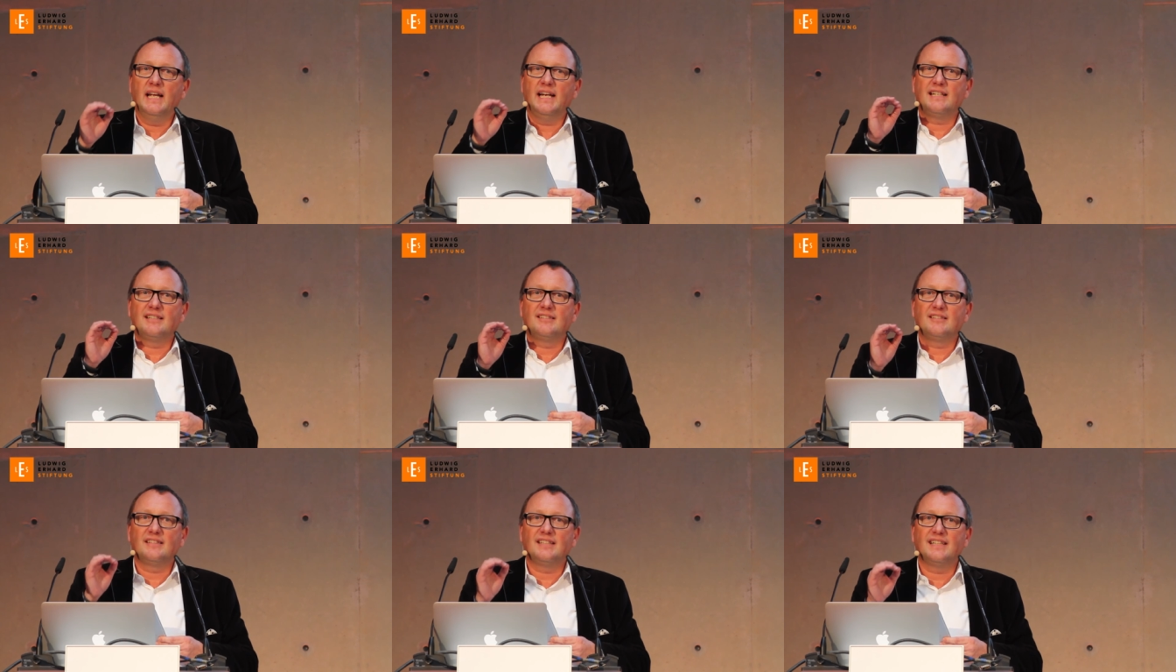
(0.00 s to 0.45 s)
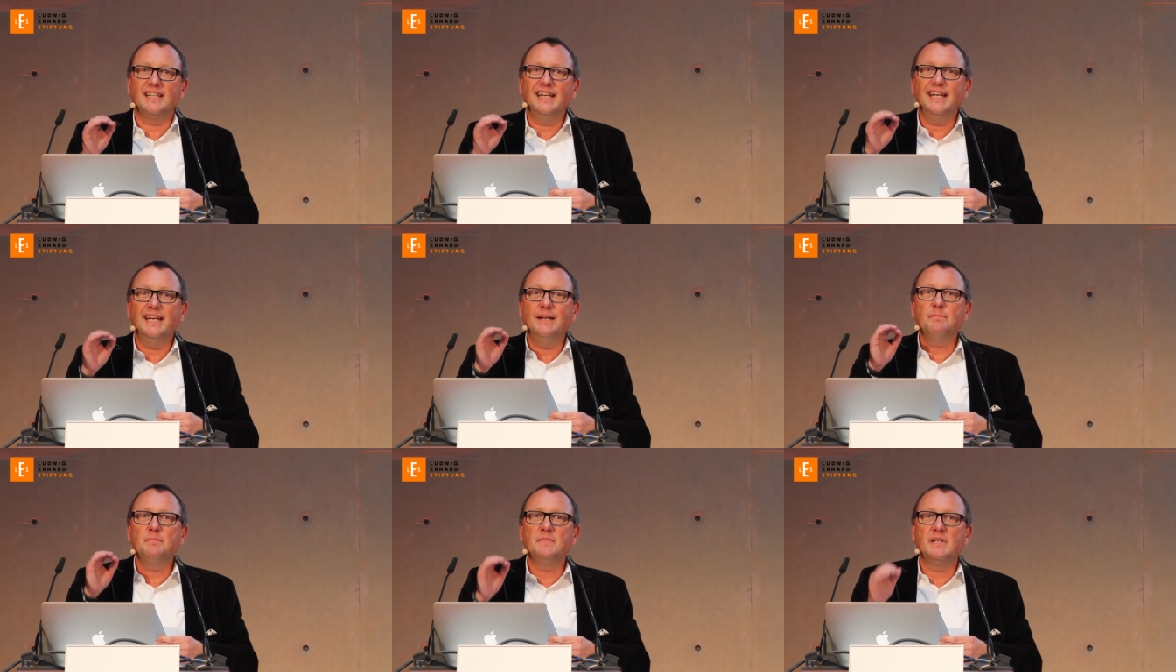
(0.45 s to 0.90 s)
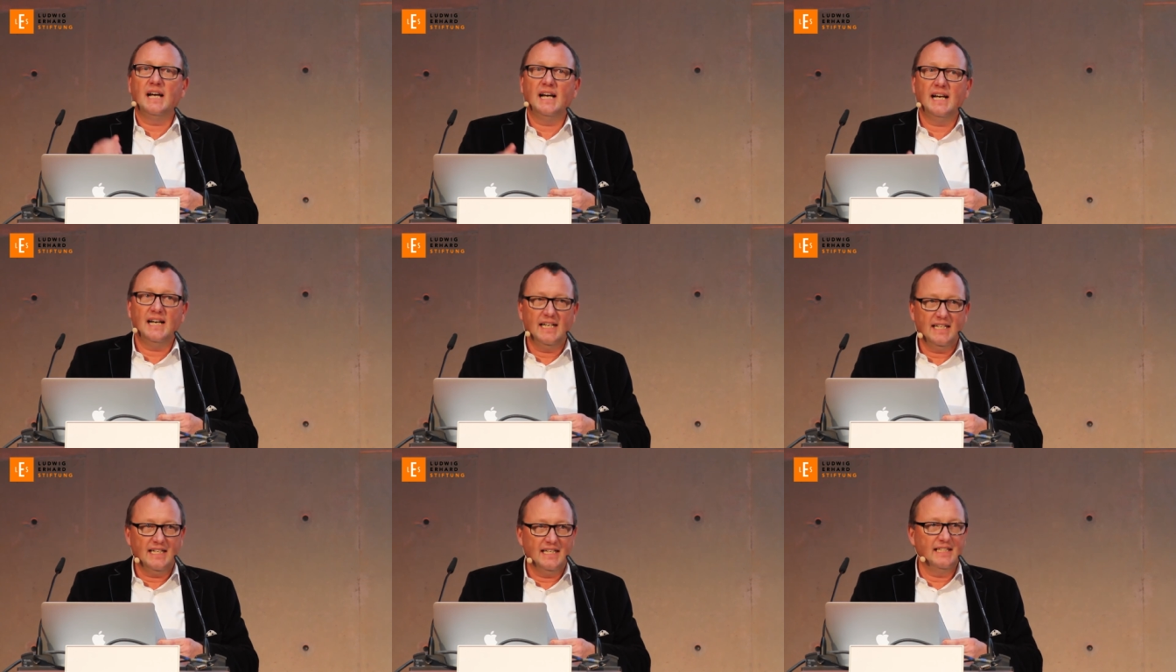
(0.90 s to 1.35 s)
extrem
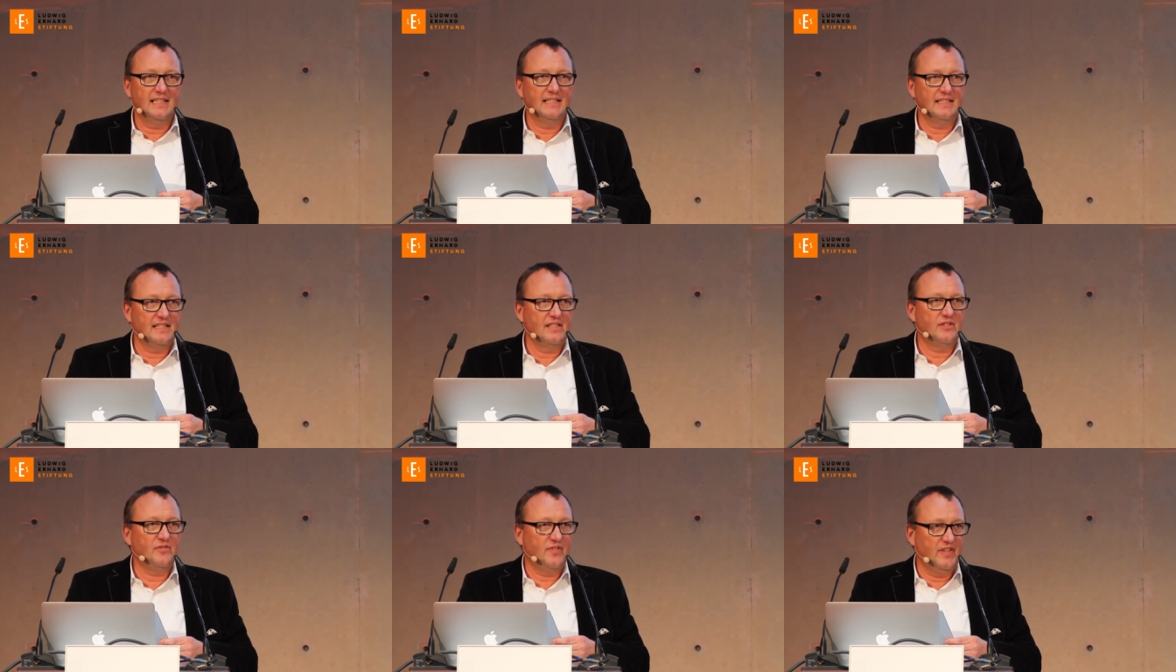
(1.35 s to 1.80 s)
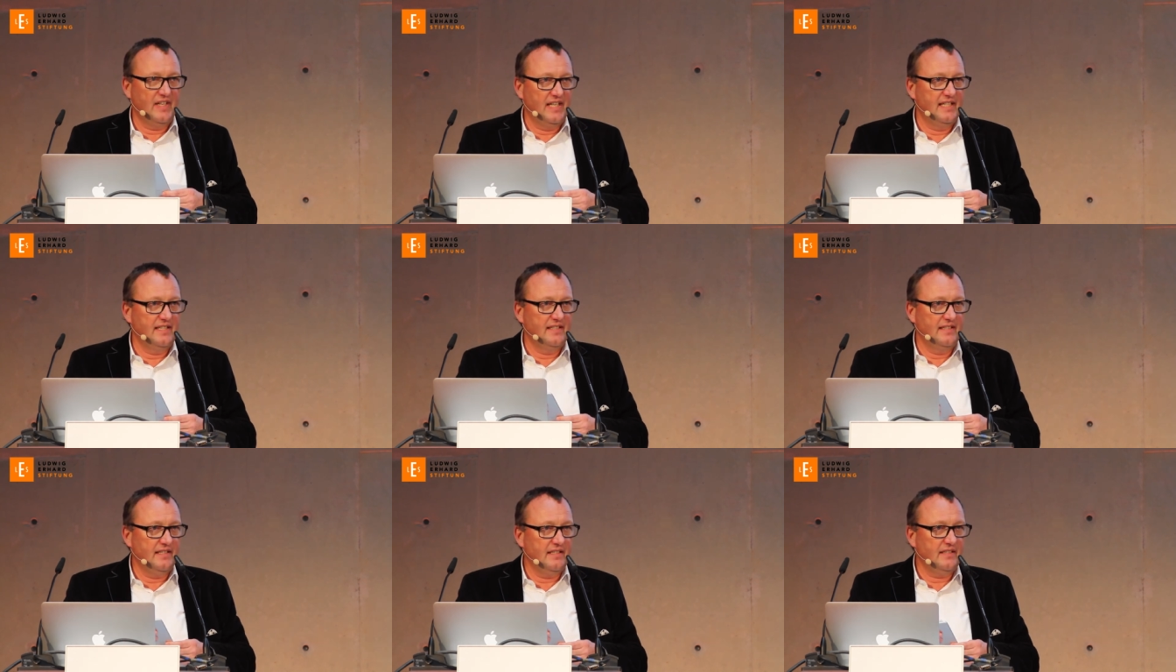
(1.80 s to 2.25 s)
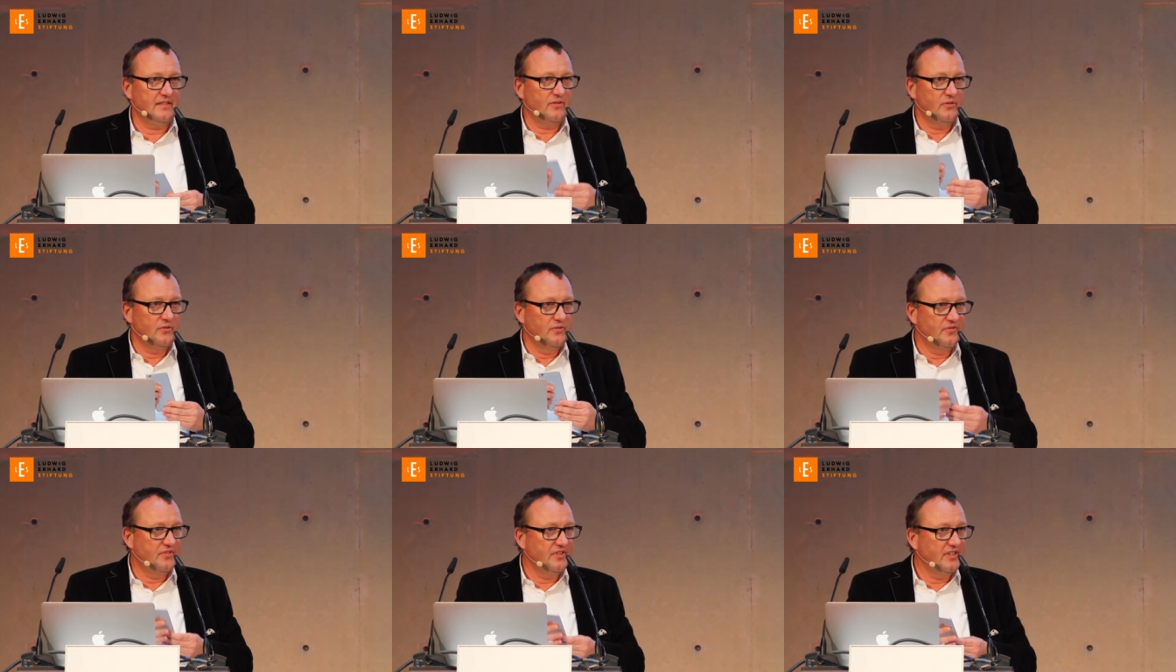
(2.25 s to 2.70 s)
nachhaltig verändert
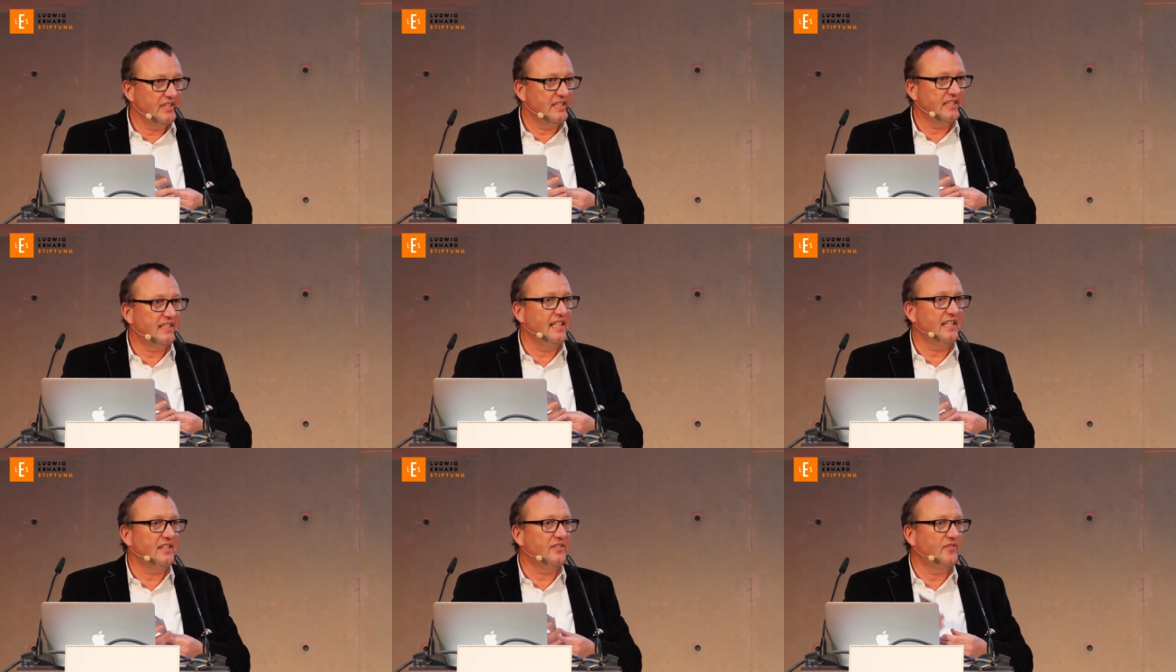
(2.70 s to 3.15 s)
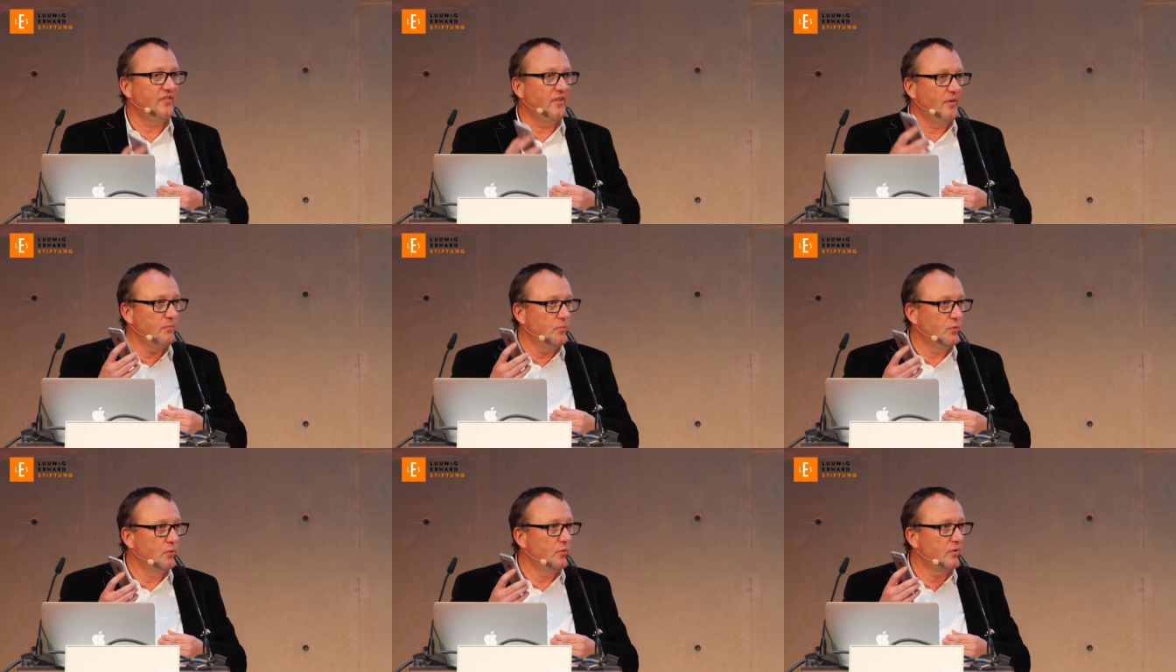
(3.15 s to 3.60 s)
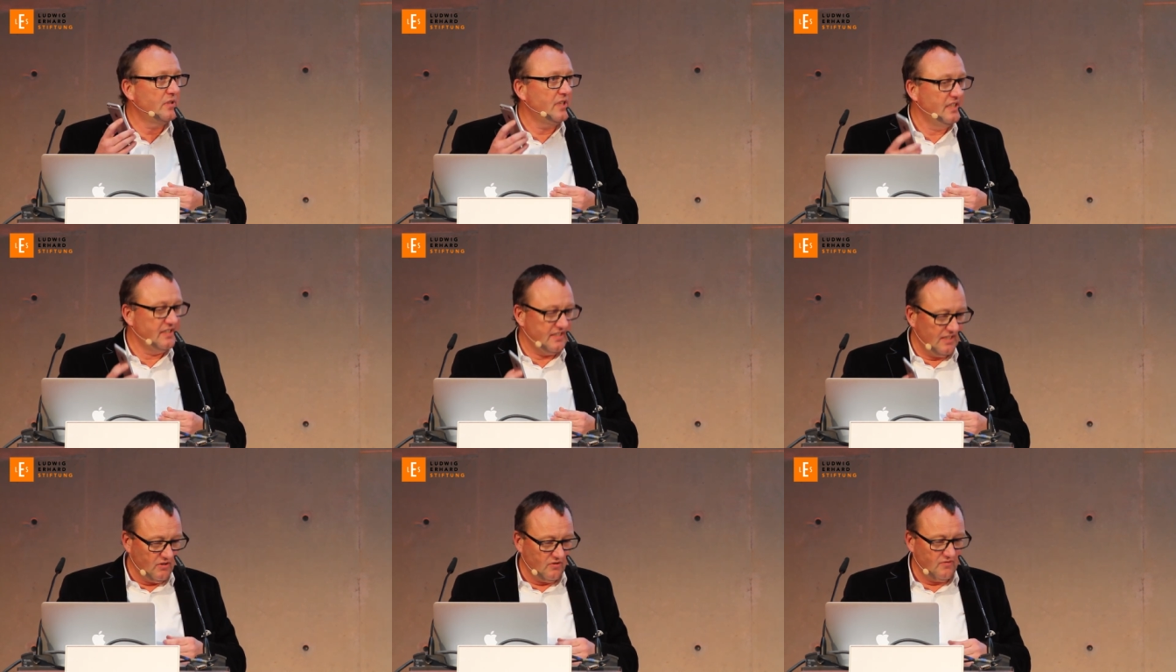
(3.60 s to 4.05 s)
und wird das
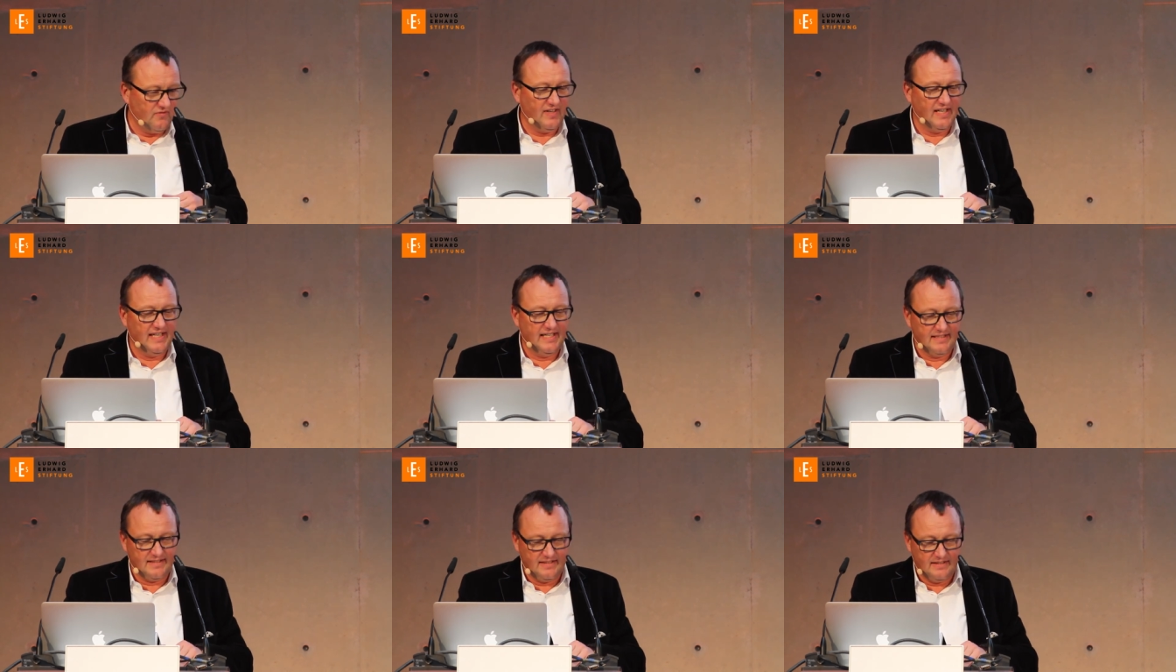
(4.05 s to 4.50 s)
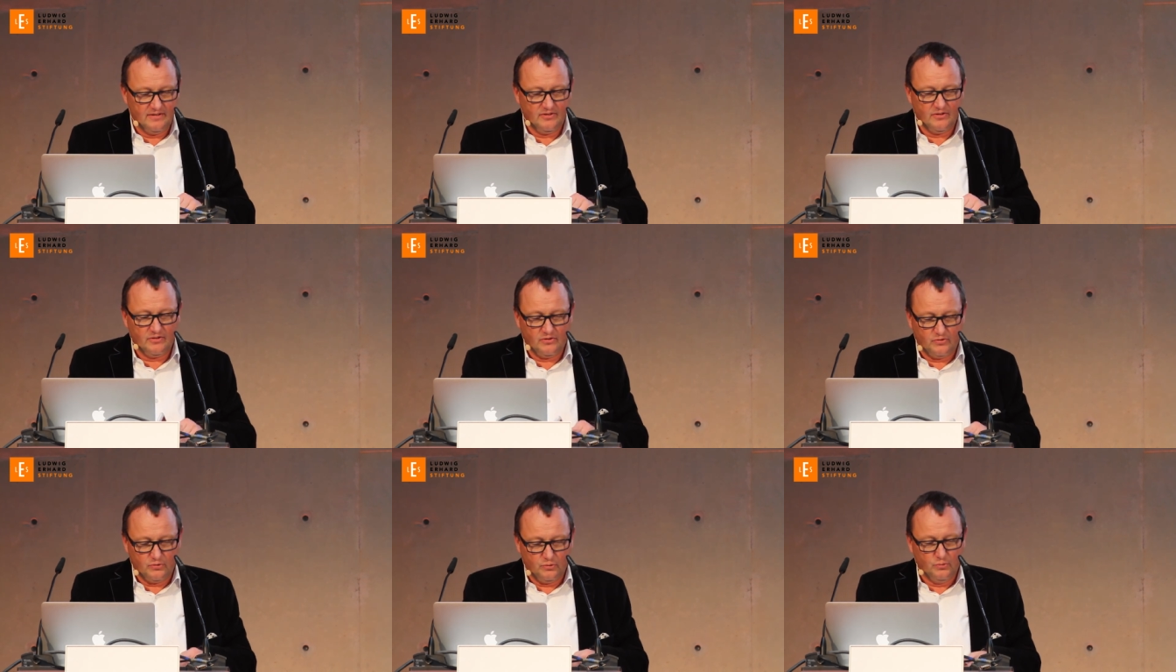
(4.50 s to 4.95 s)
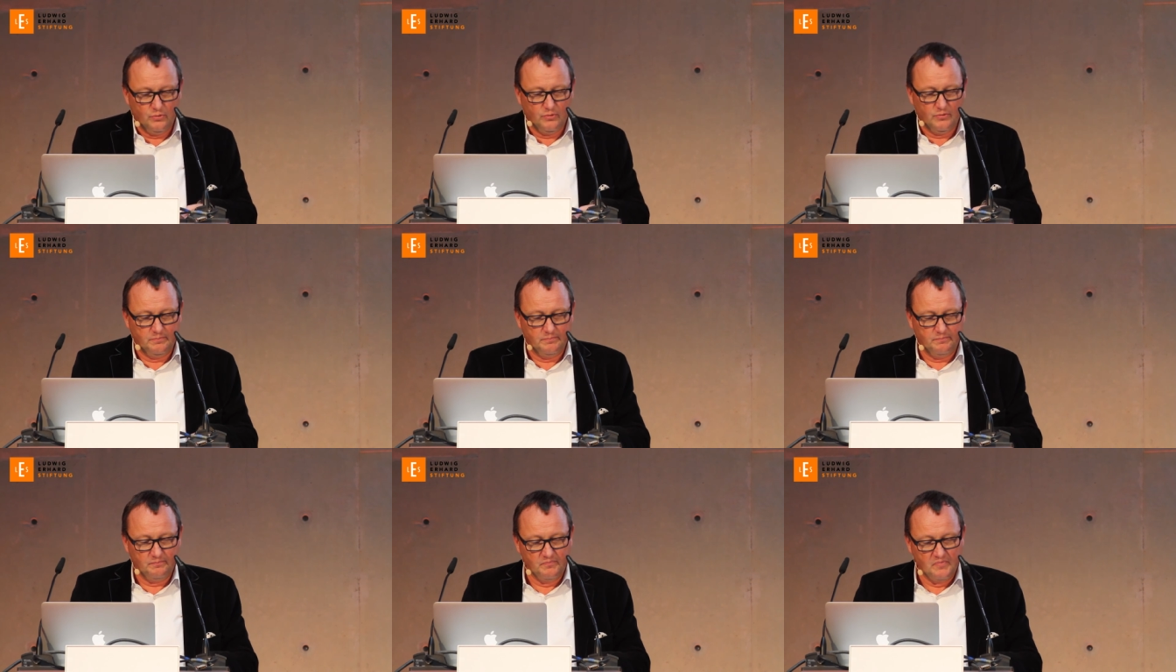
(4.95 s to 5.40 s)
vermutlich auch weiter noch
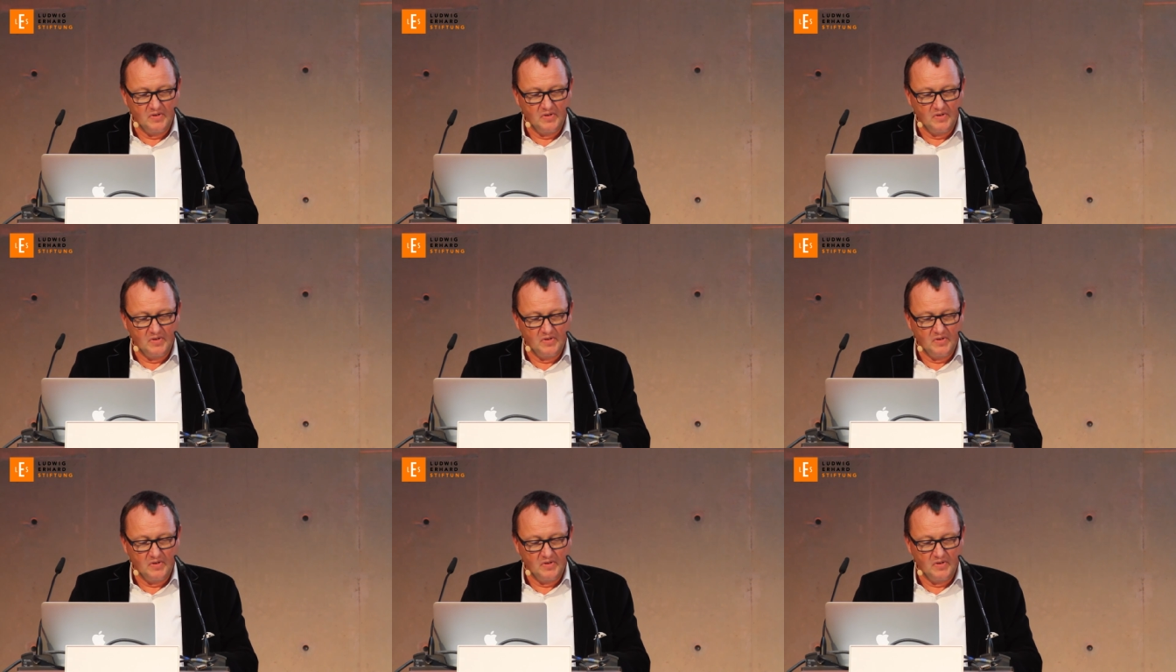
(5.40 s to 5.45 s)
tun.